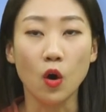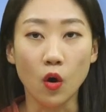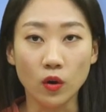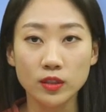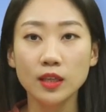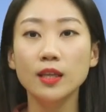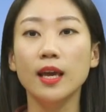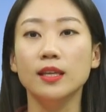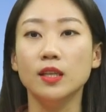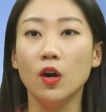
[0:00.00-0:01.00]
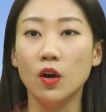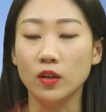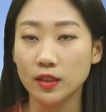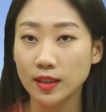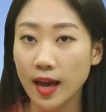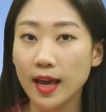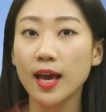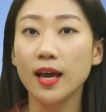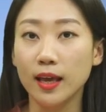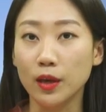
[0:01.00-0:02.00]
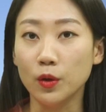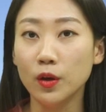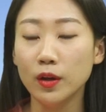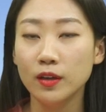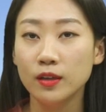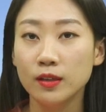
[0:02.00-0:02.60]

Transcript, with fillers: 어디에서 타야 해요?